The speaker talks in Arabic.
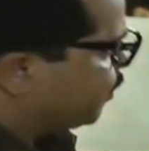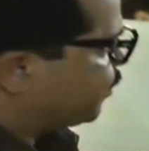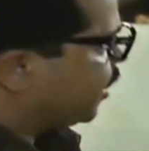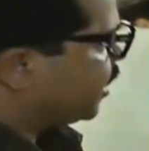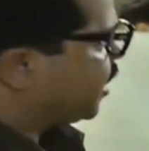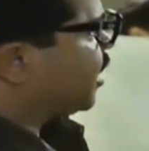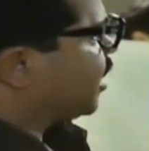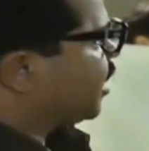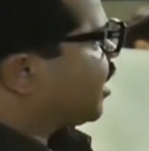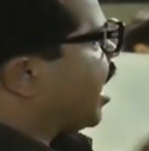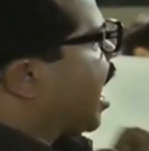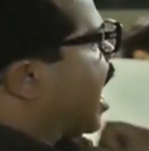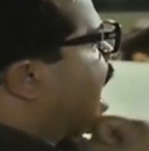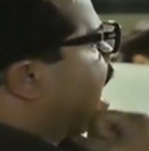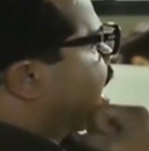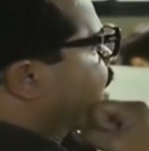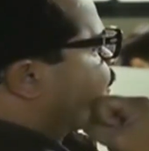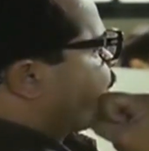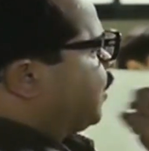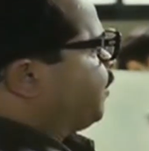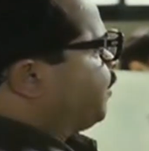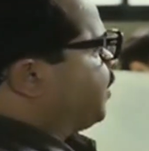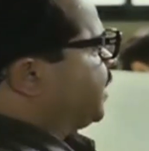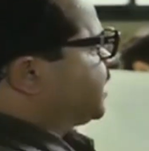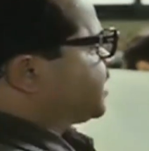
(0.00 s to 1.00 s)
ويبتدي
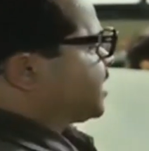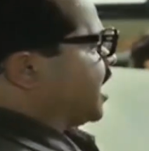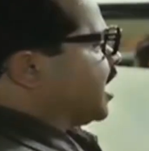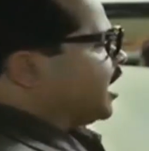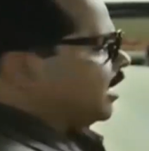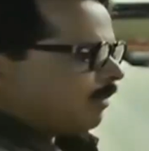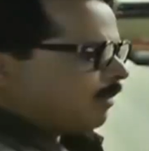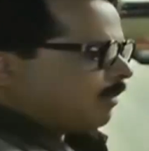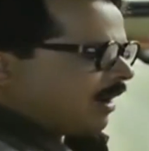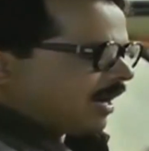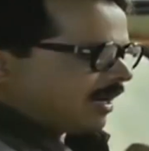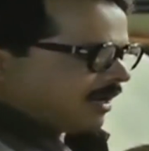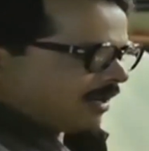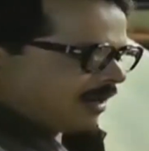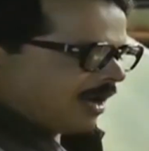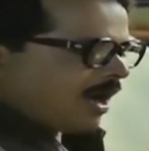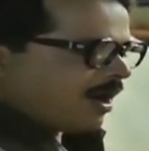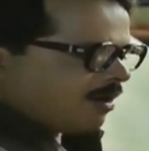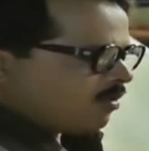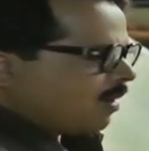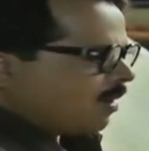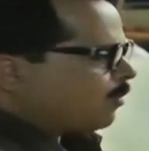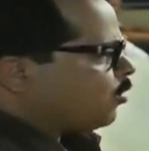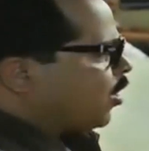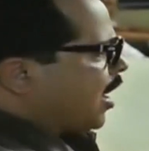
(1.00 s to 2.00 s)
يجعر في البيت زي
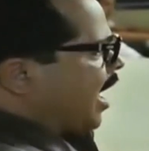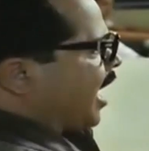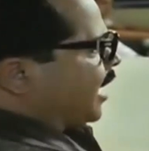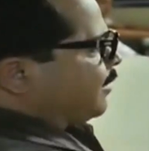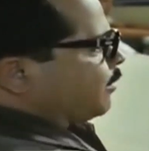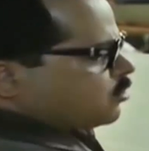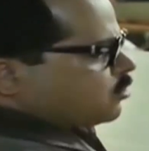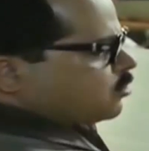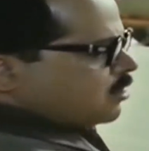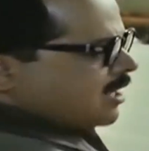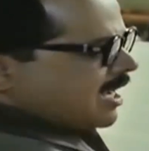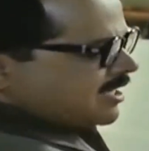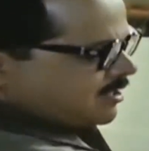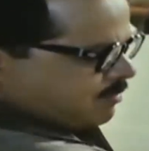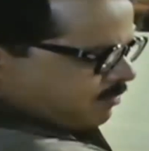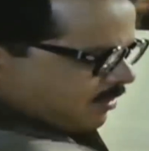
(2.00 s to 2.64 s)
البقره وابوه قاعد ملوش